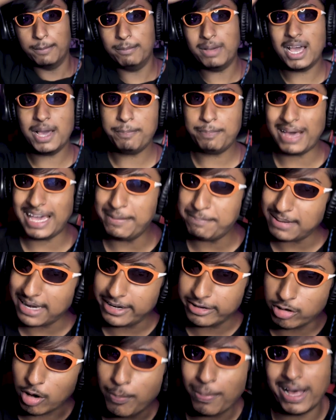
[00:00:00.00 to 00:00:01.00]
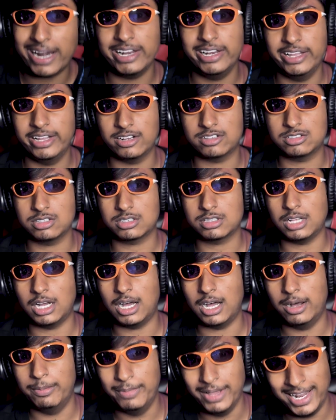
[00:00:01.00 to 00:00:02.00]
मैं पाइपलाइन को पार ही नहीं कर सकता
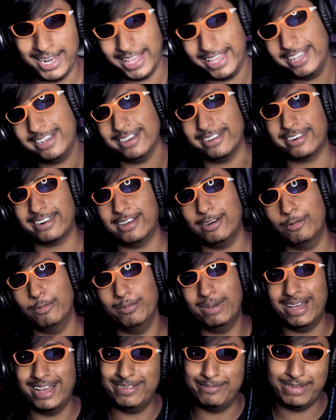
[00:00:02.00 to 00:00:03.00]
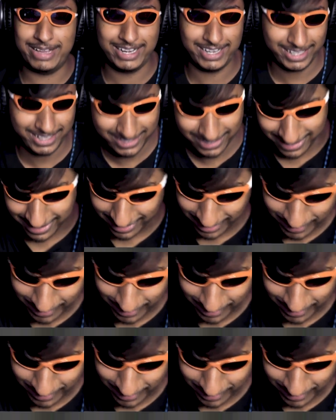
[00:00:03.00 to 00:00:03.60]
अब मैं नहीं कर रहा हूँ मैं मैं नहीं कर रहा